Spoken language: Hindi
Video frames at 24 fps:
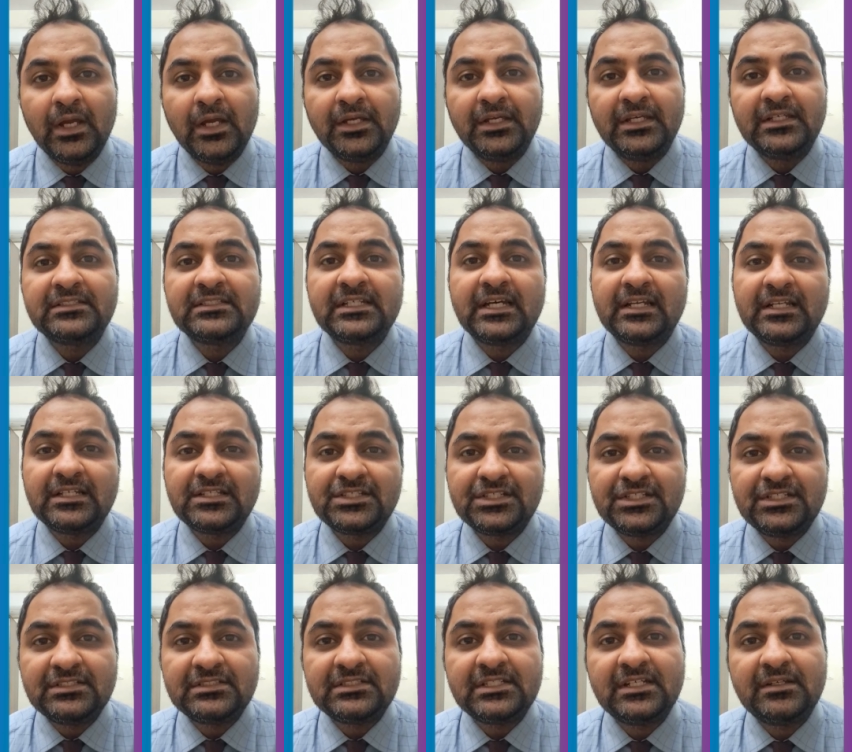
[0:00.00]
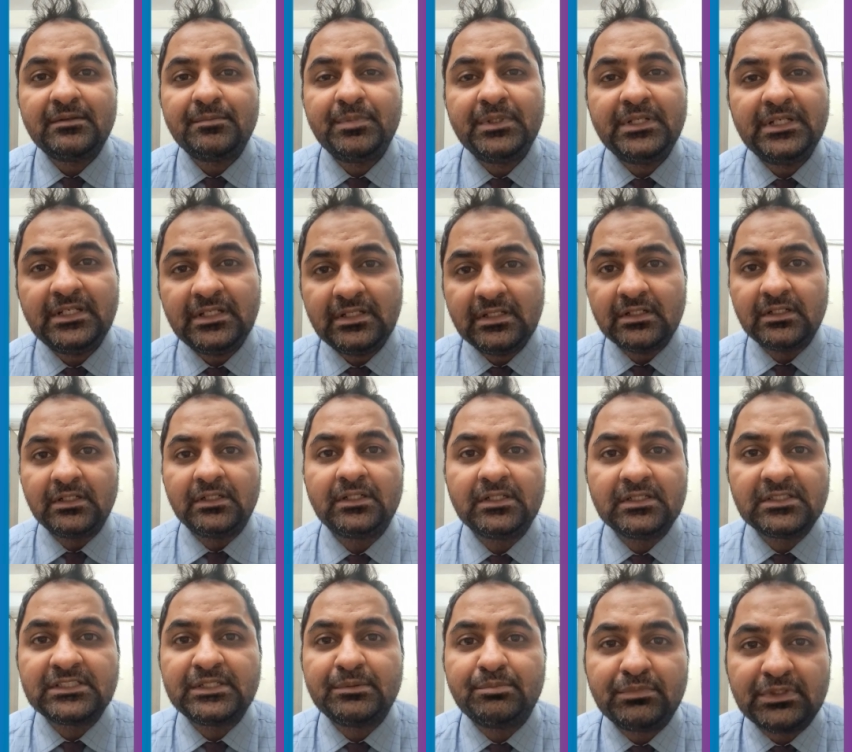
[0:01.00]
ये सारी चीज़ें भी
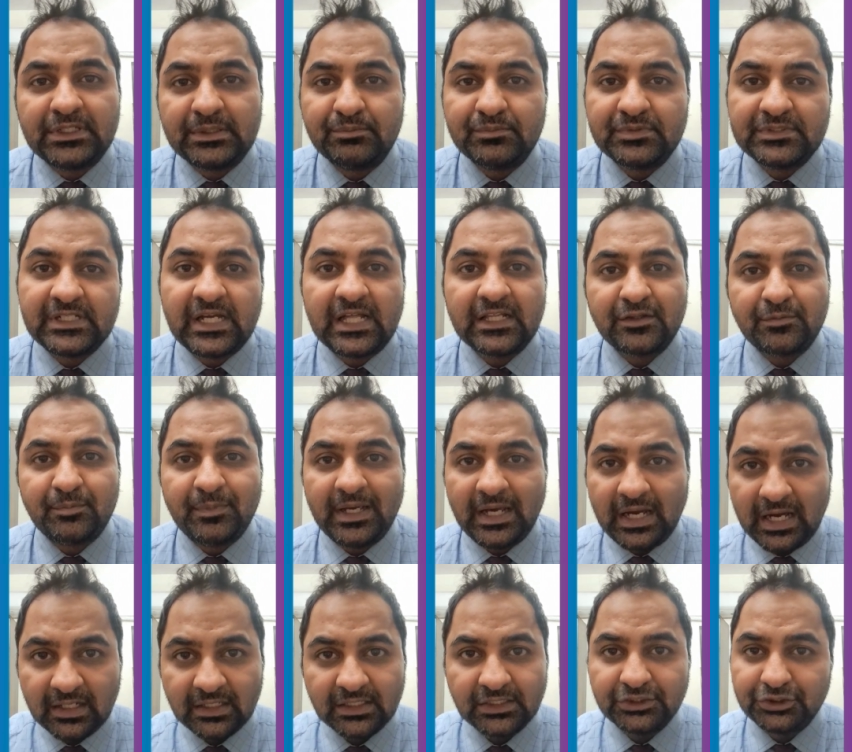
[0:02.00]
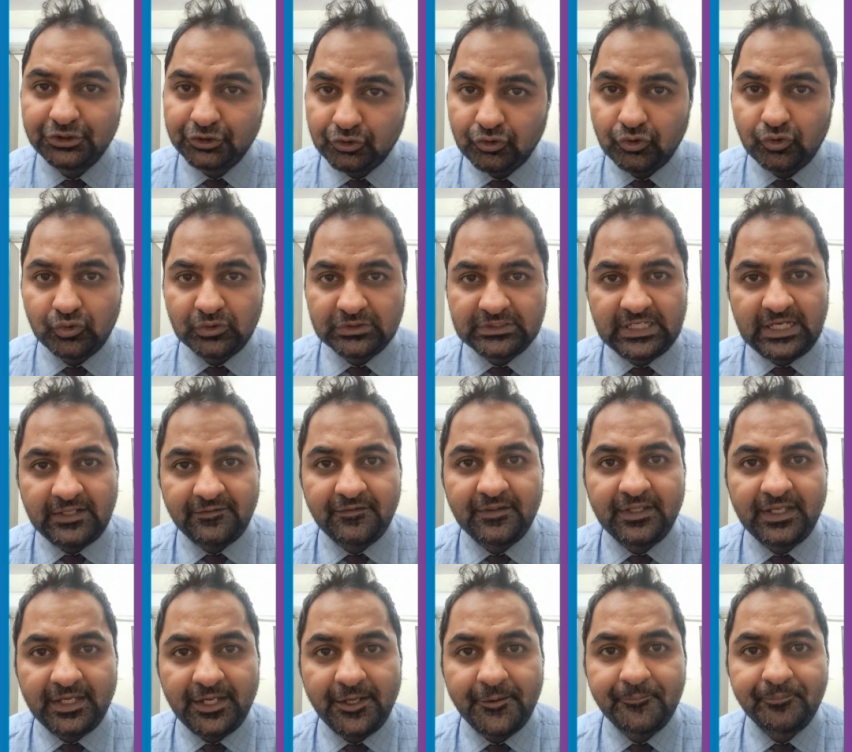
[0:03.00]
सिम्टम्स साथ में आने शुरू हो जाते
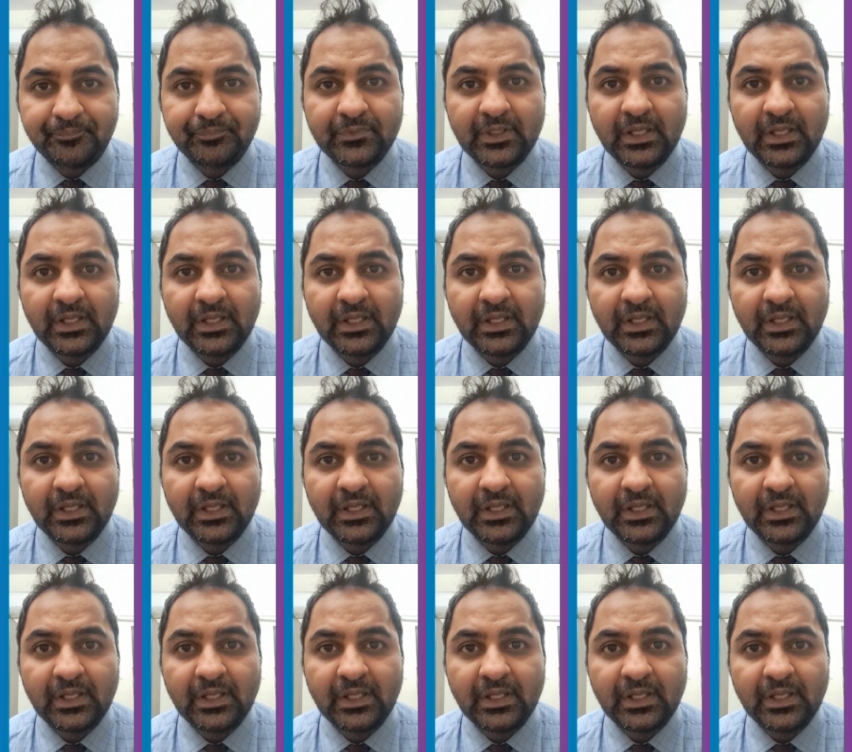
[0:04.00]
हैं